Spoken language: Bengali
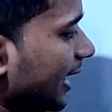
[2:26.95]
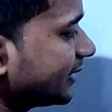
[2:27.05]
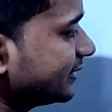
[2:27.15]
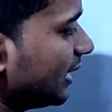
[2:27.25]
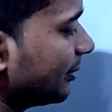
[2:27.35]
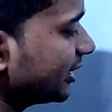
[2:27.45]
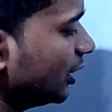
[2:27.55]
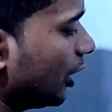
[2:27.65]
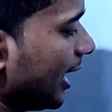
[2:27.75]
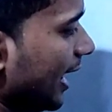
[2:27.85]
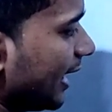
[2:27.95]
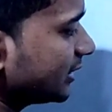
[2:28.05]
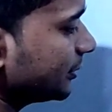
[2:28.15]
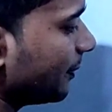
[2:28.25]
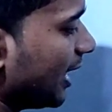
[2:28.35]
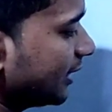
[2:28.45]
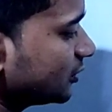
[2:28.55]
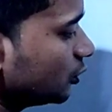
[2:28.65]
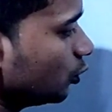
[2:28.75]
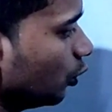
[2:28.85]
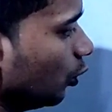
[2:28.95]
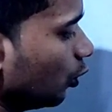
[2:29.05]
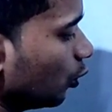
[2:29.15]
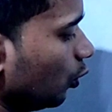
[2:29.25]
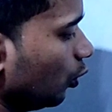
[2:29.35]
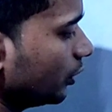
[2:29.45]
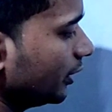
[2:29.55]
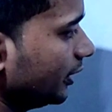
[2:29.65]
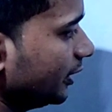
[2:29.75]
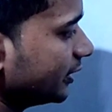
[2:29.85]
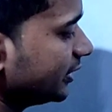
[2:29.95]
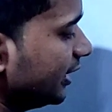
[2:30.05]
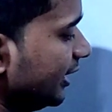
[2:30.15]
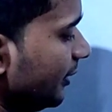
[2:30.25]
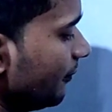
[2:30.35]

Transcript: এক্স আমাদের কি এক্স প্লাস টু রুট থ্রি